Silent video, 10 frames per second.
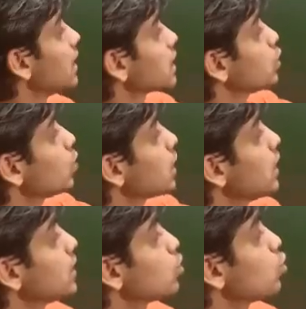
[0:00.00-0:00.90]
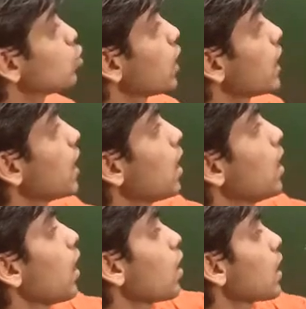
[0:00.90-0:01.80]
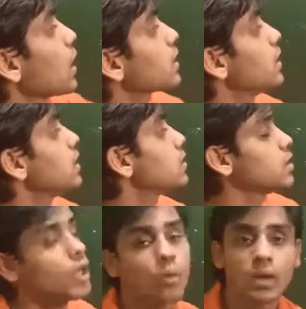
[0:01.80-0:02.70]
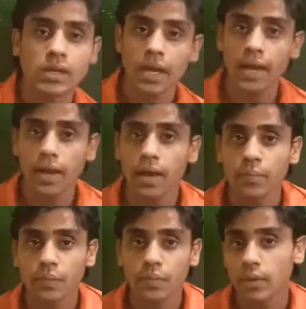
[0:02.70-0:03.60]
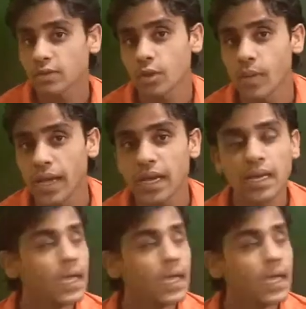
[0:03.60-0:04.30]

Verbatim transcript: क्यू के लिए टू टू रहेगा और आर के लिए थ्री और वन रहेगा समझ में आया